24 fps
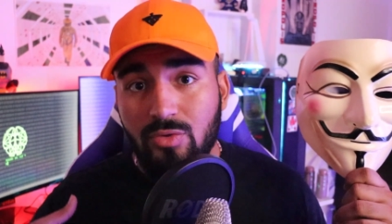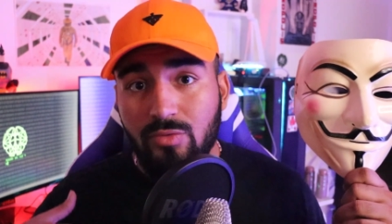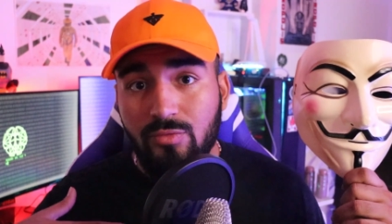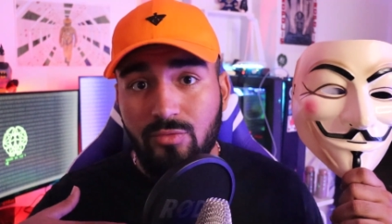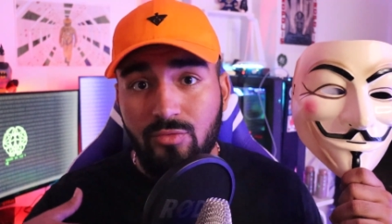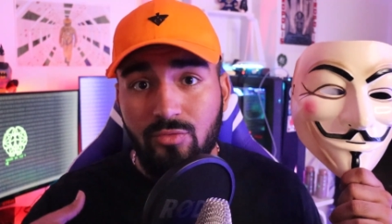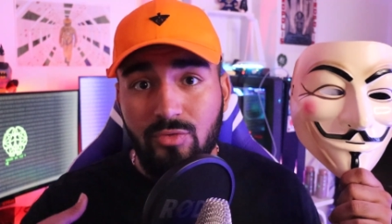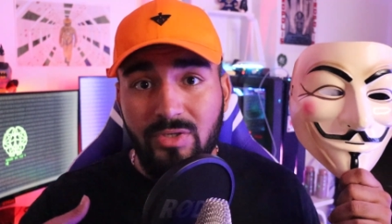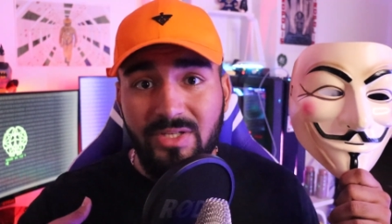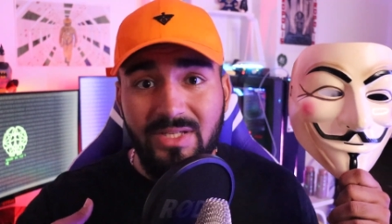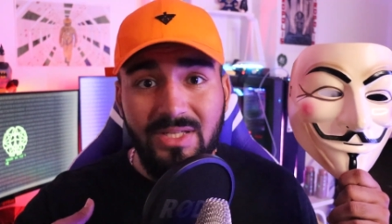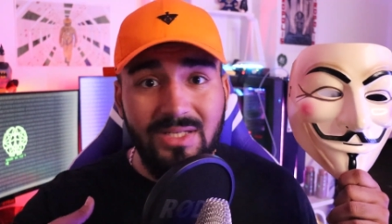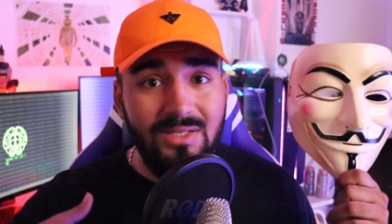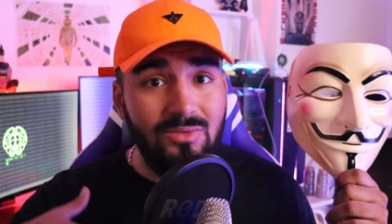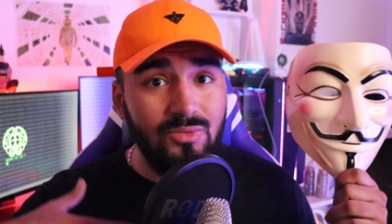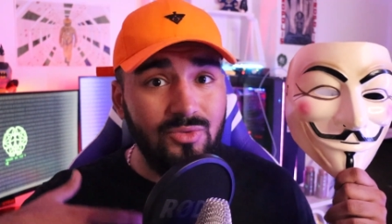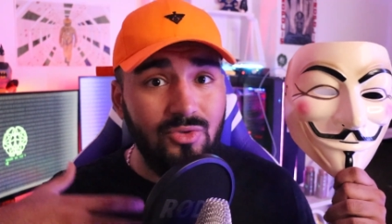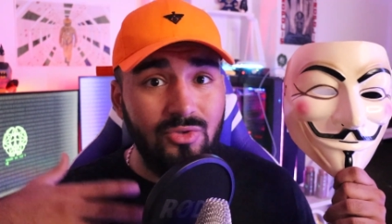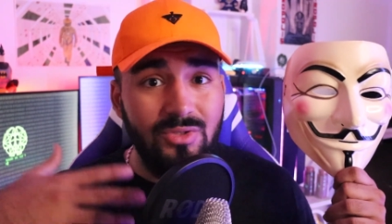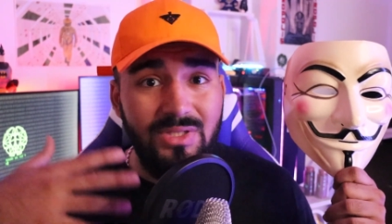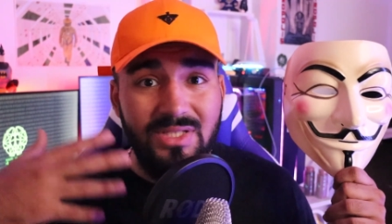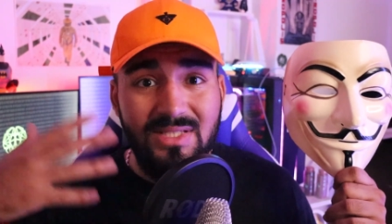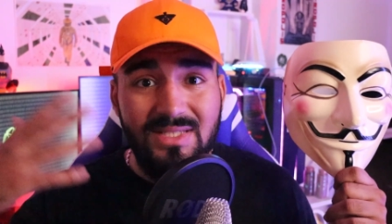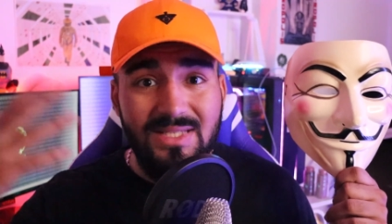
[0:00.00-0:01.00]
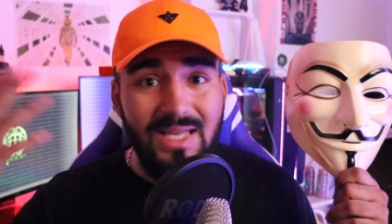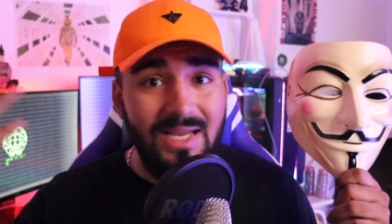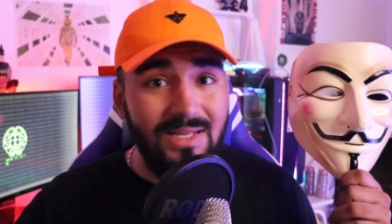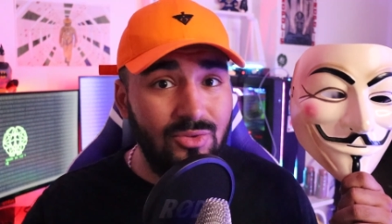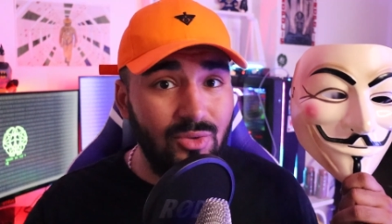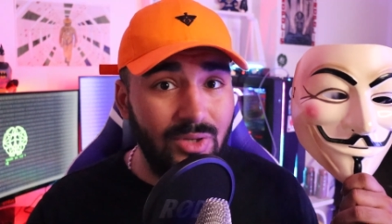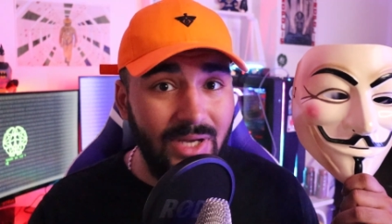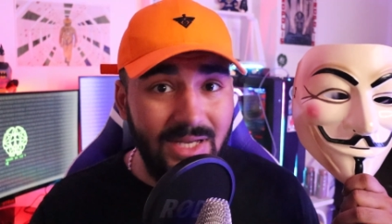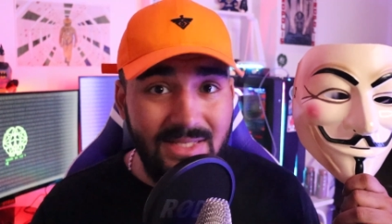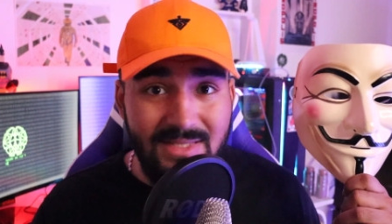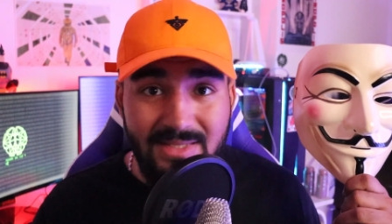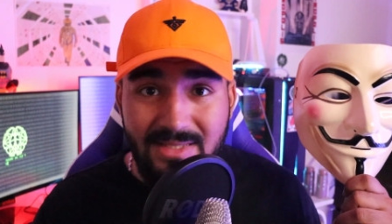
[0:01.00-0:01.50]
que vous vous liguez contre des
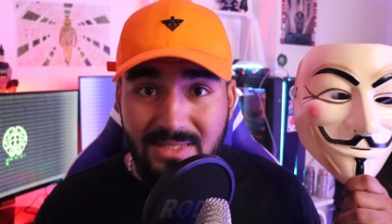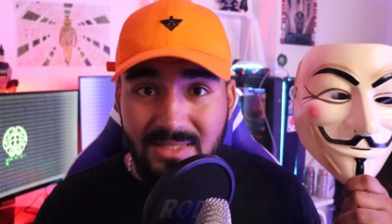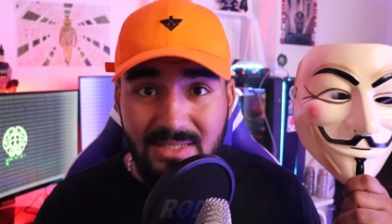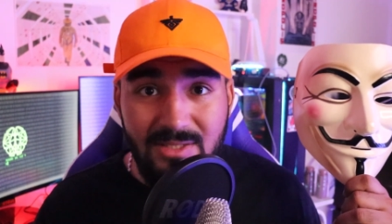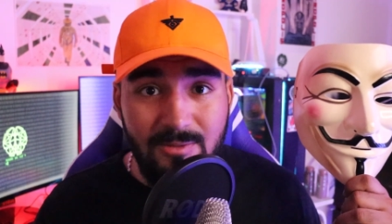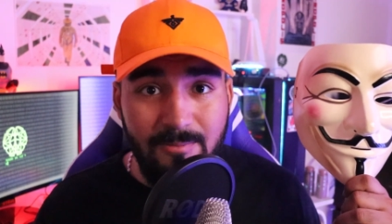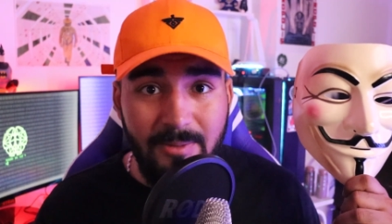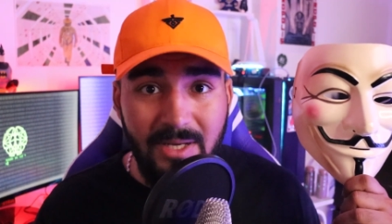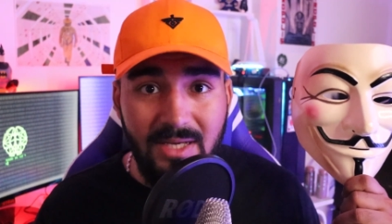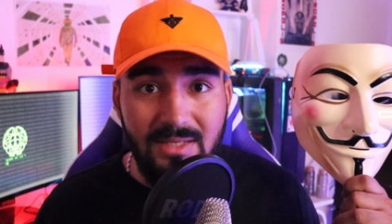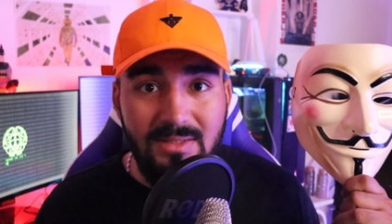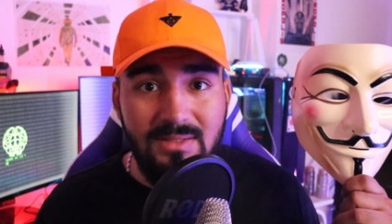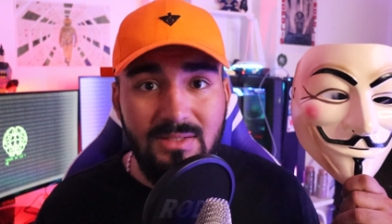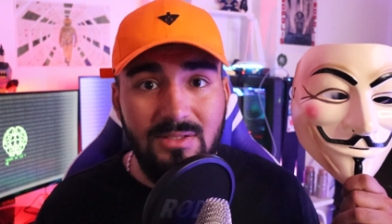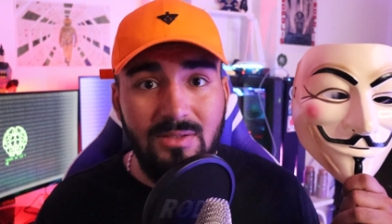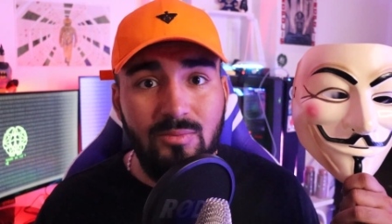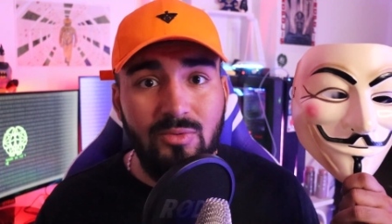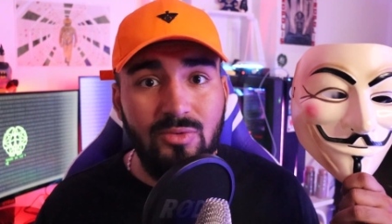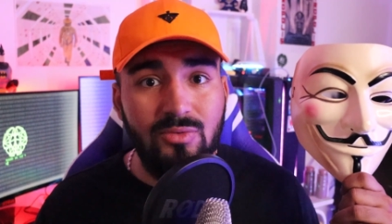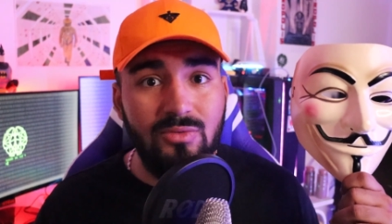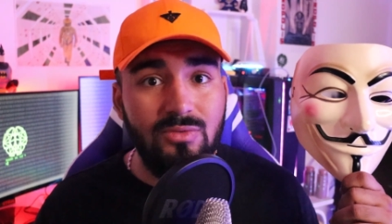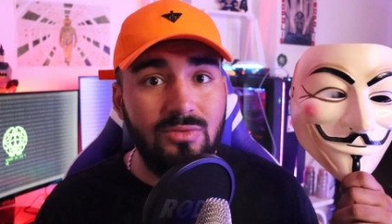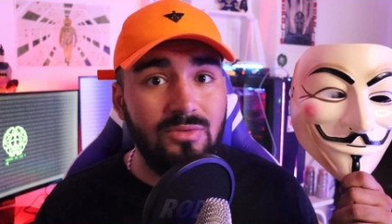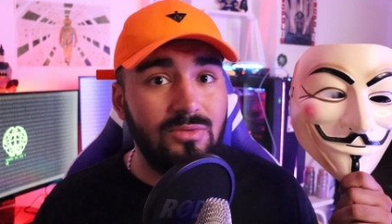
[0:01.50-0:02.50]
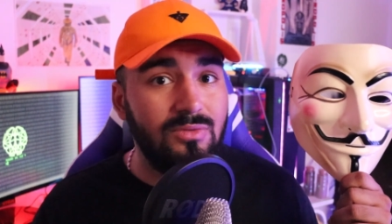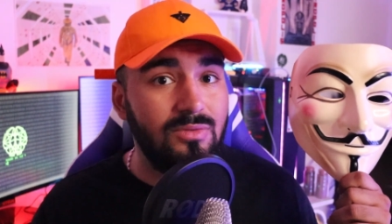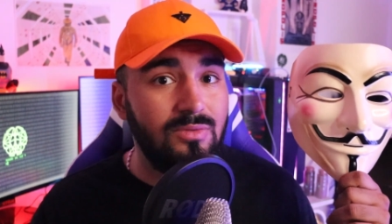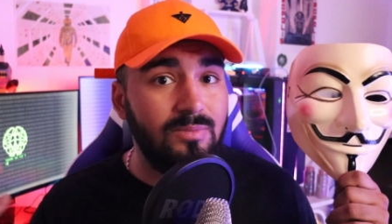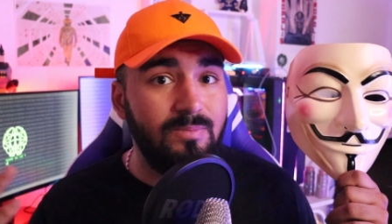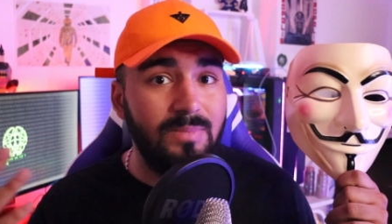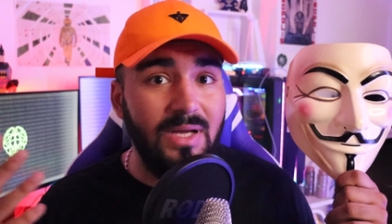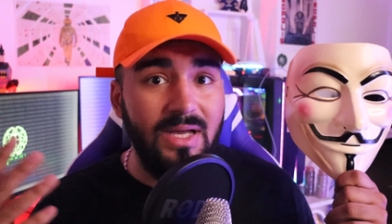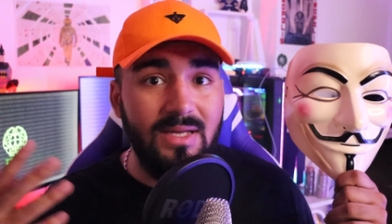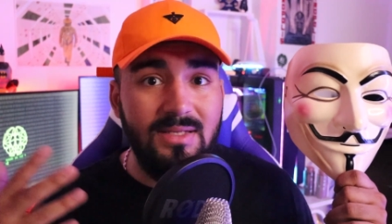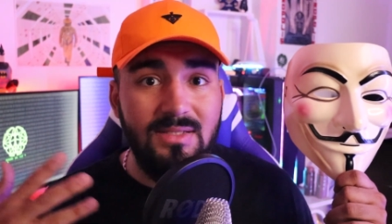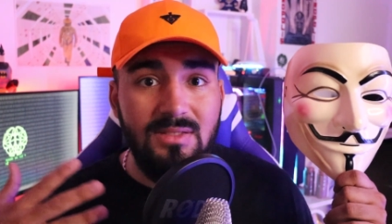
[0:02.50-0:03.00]
actes racistes, par exemple, que,
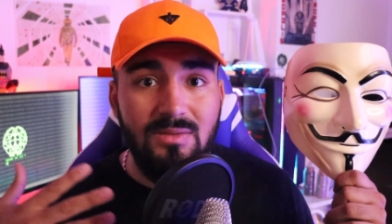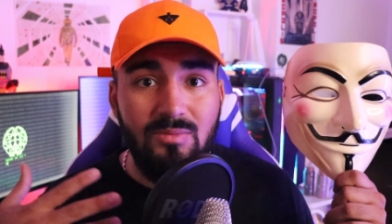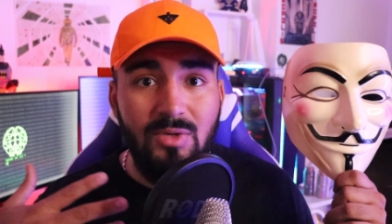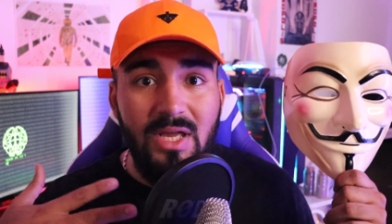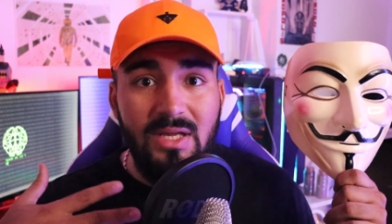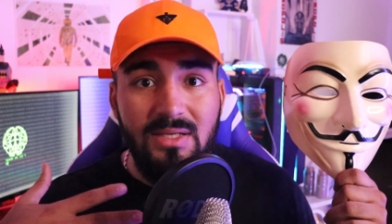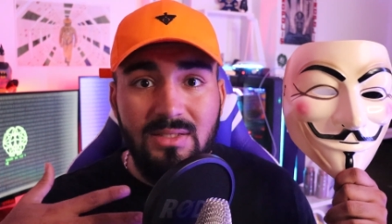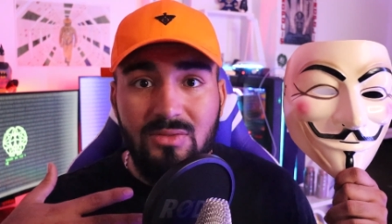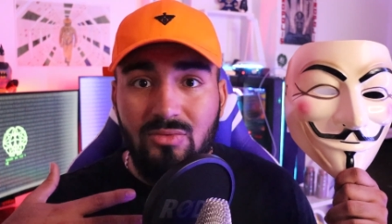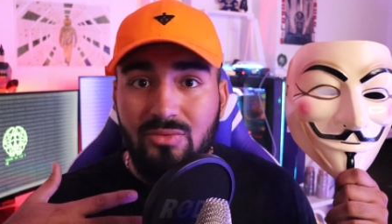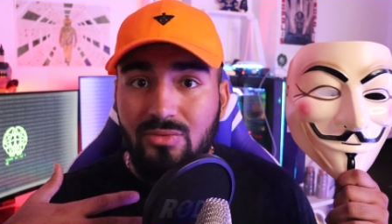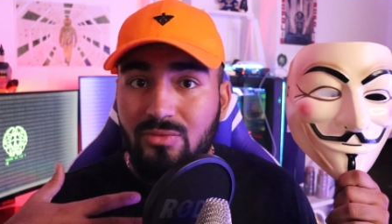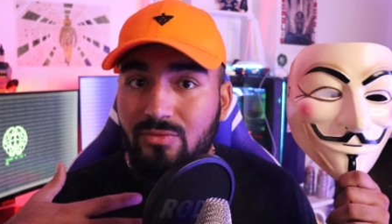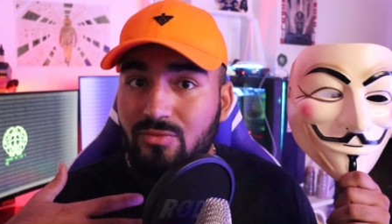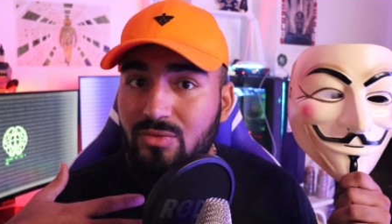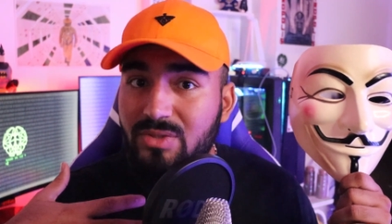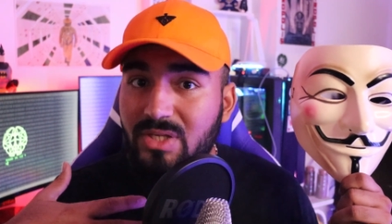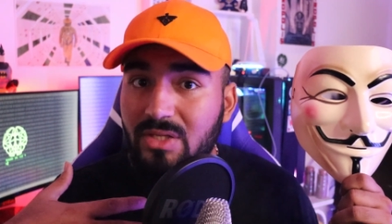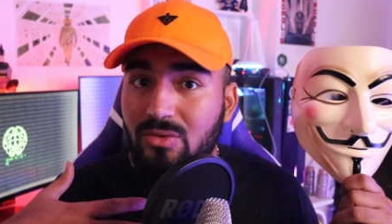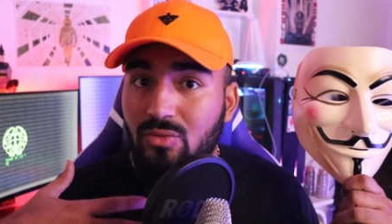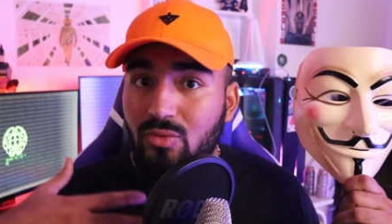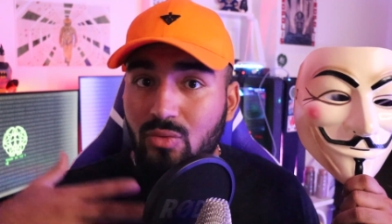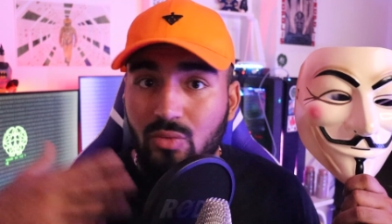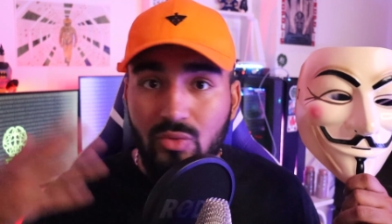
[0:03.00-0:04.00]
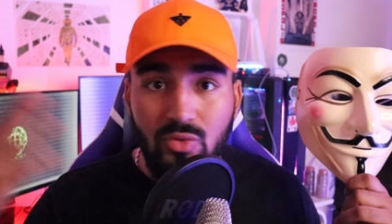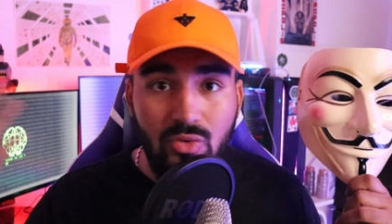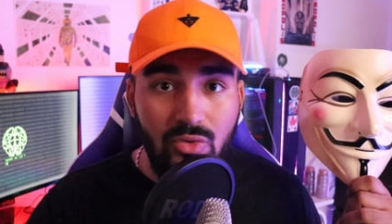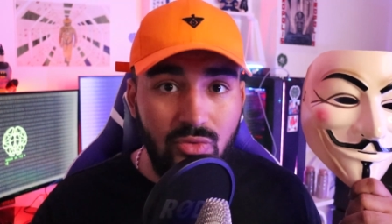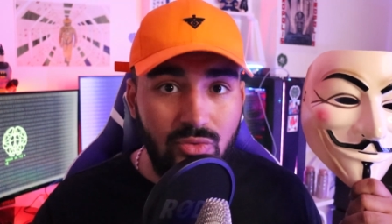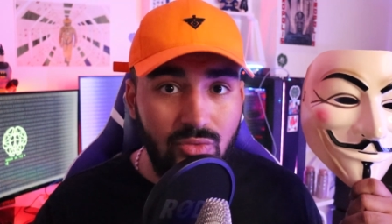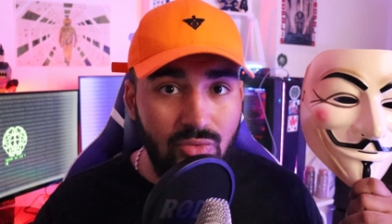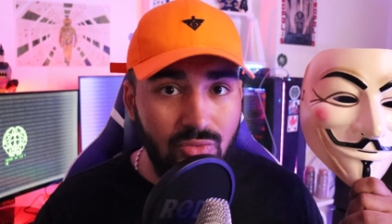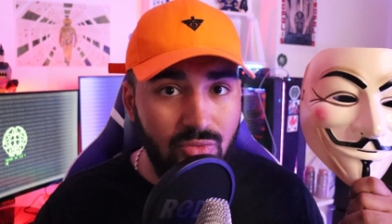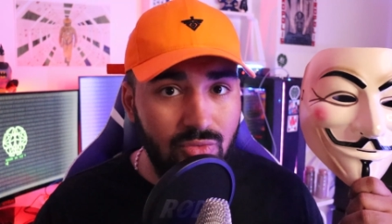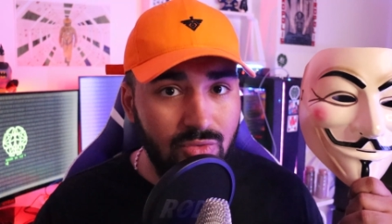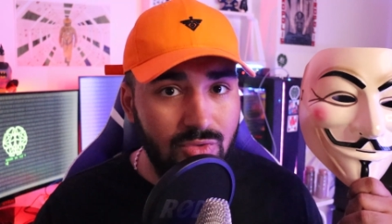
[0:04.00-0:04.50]
par exemple, que vous êtes contre
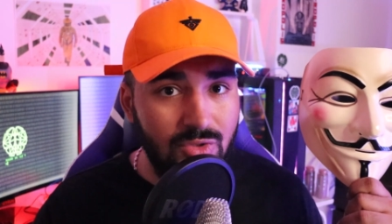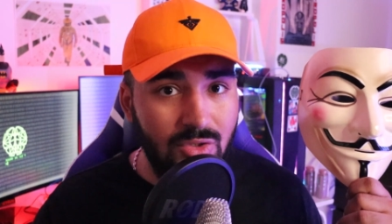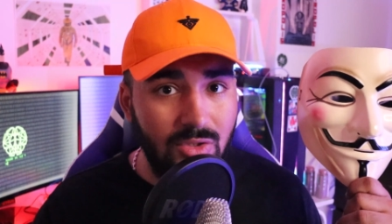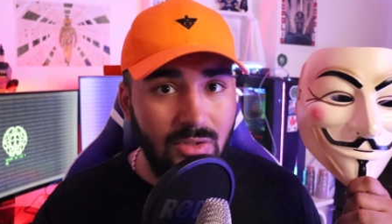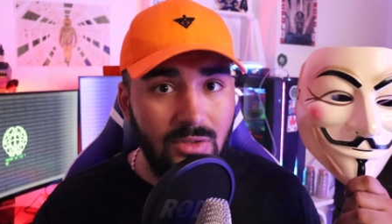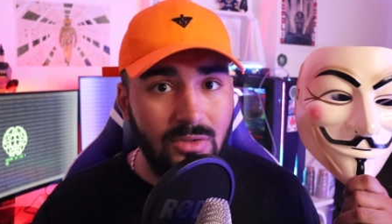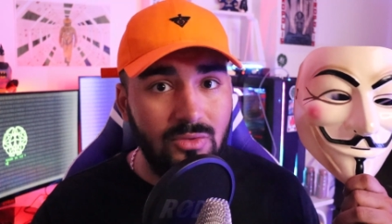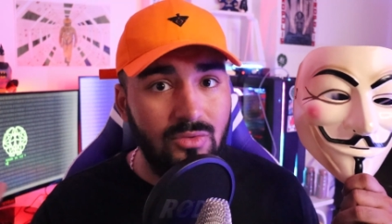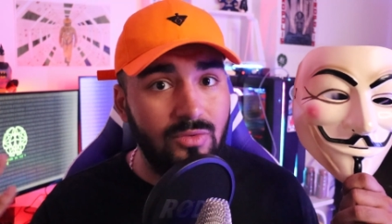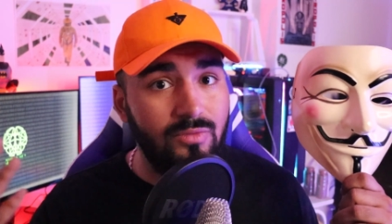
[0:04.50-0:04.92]
le Ku Klux Klan,